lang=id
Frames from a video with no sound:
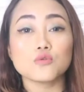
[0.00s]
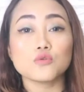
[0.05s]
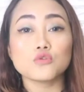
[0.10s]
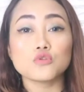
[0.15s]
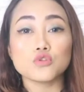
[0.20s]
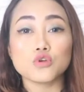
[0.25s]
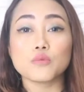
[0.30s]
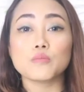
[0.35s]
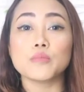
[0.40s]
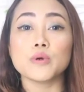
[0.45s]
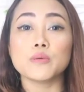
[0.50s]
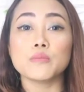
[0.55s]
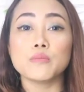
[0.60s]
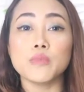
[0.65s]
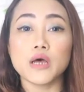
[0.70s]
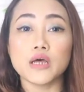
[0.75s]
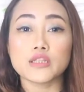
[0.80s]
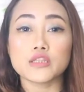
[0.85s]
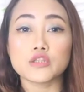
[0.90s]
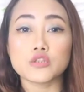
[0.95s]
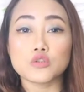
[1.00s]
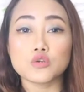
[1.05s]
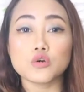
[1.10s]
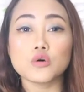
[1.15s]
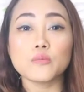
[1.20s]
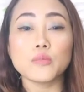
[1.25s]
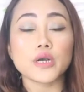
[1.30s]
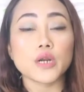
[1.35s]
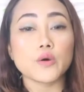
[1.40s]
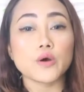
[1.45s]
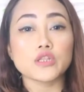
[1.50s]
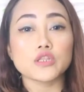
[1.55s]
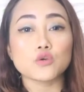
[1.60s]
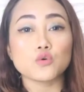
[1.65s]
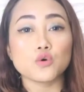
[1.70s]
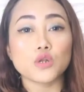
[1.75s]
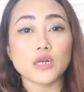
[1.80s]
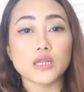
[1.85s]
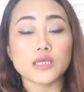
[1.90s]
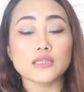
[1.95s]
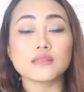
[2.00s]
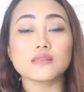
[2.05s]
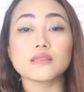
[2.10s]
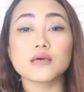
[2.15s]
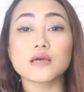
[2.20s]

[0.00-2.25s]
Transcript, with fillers: untuk membantu merawat kulit